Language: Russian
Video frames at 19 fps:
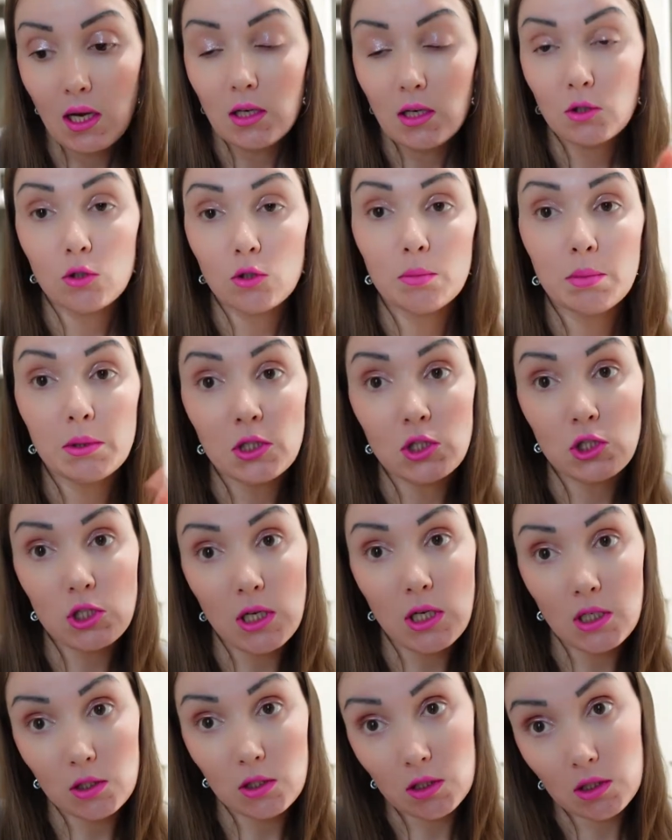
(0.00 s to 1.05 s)
кто
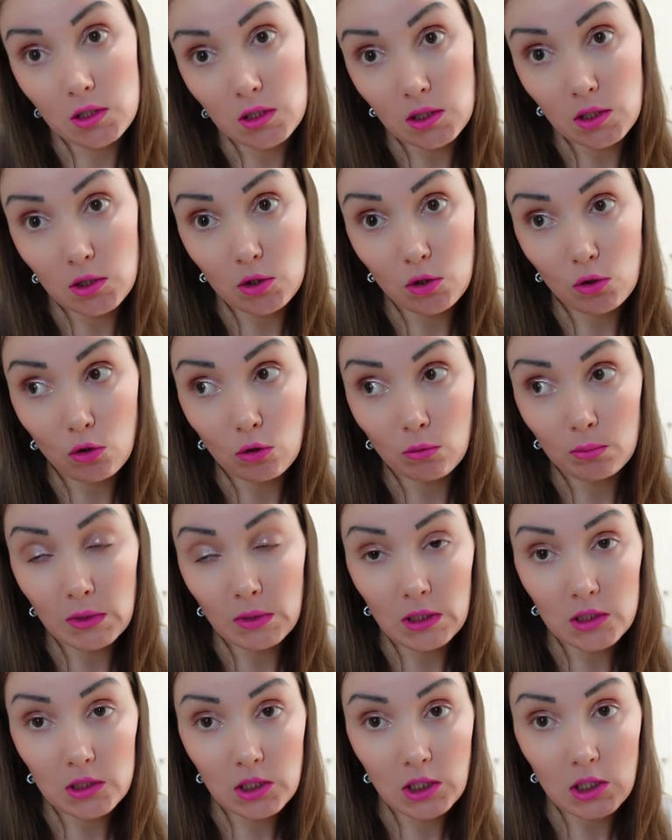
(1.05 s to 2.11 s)
приезжает с языком,
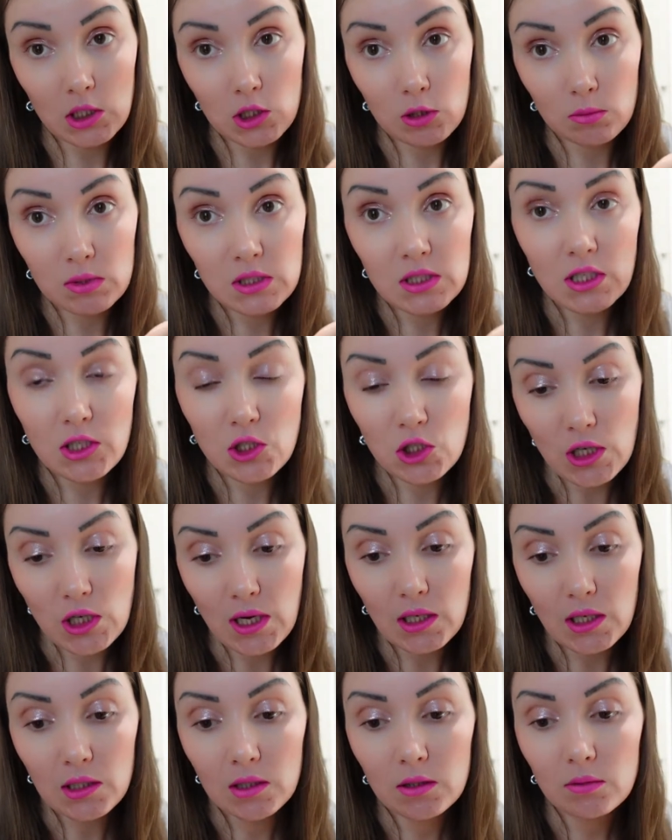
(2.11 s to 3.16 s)
так скажем, с
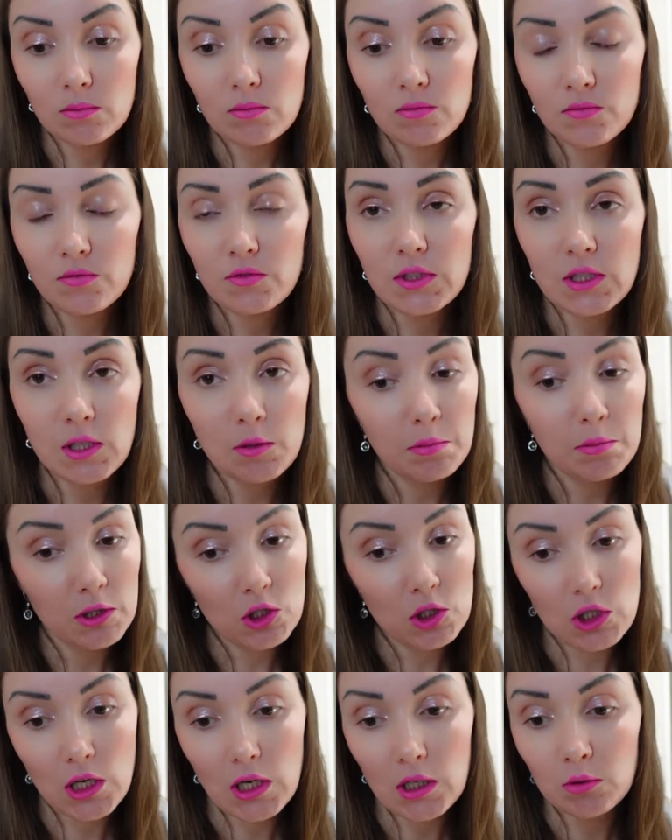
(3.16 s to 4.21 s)
начальным, все
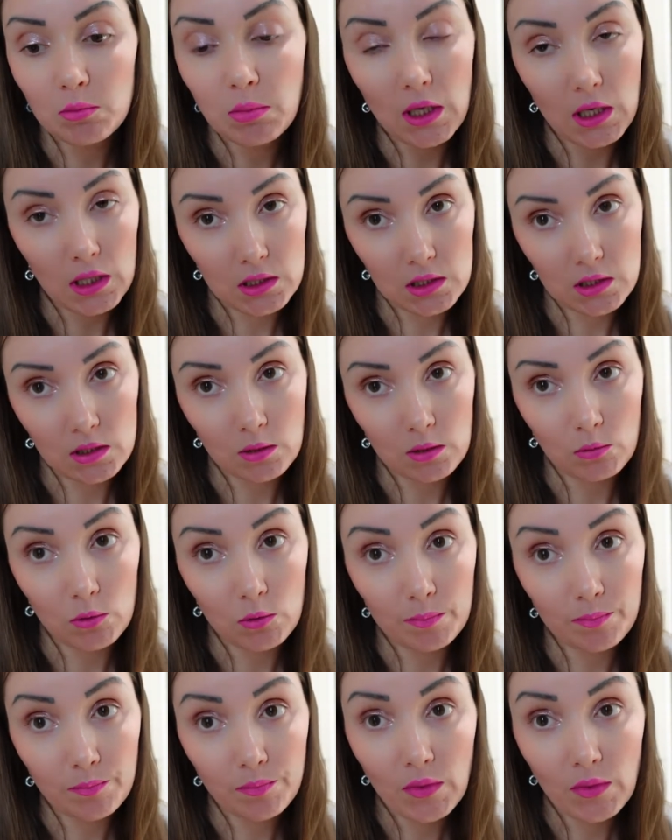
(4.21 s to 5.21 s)
приезжают по-разному.